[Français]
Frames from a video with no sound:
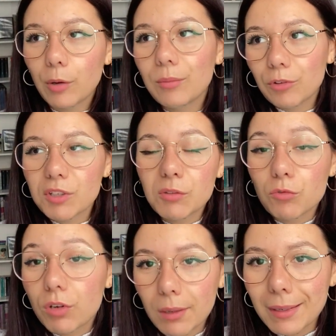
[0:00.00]
en même temps, sinon
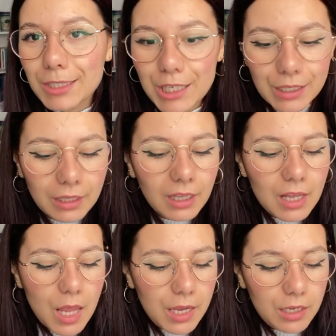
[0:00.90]
je l'aurais acheté.
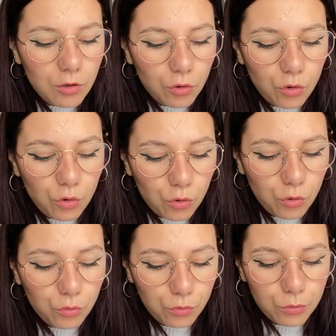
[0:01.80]
Et
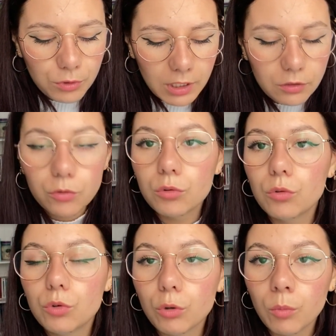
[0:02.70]
euh, vous n'êtes
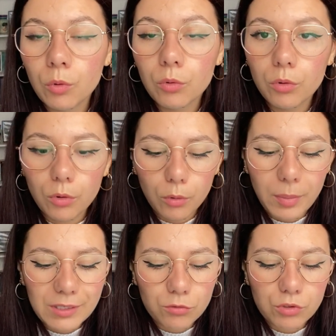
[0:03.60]
euh, sûrement euh,
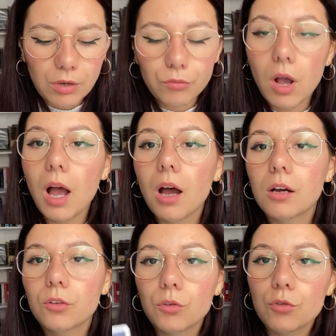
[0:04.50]
pas sans
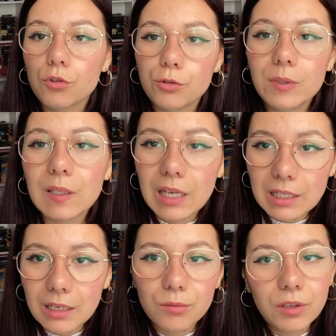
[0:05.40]
savoir que je suis très
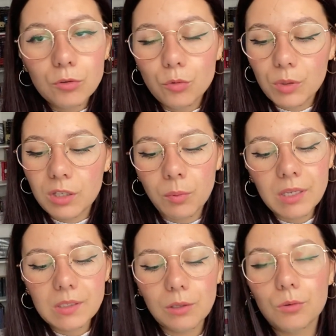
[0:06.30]
très fan du Petit
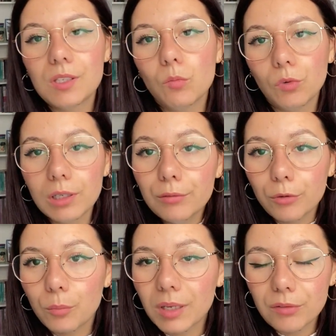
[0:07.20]
Prince et que c'est mon
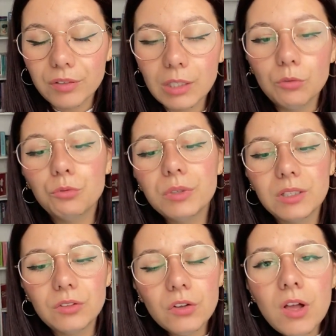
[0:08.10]
livre préféré de tous
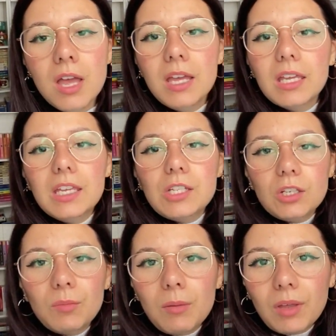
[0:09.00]
les temps. Et
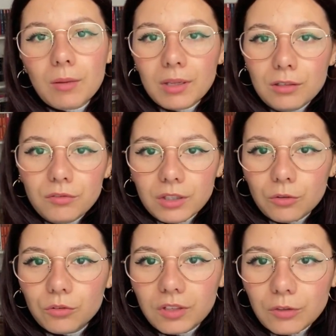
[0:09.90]
j'ai même un
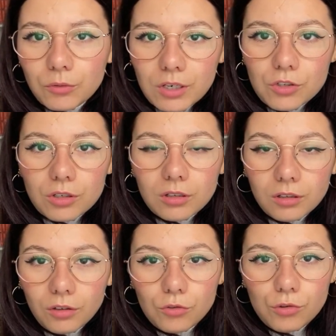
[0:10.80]
magnifique tatouage
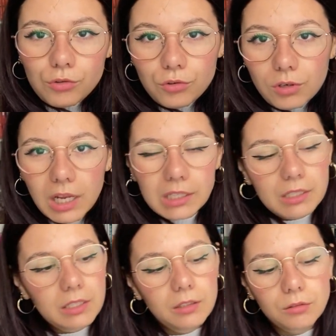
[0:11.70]
juste là
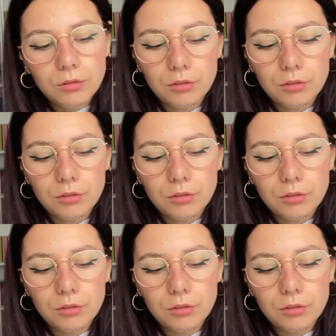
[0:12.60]
qui